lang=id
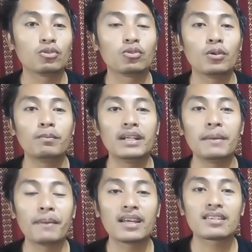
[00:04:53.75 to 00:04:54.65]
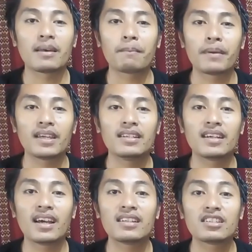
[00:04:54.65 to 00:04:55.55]
cukup 5 sampai
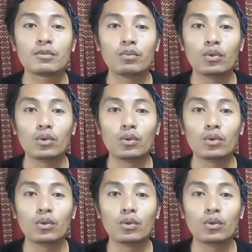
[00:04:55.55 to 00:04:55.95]
dengan 10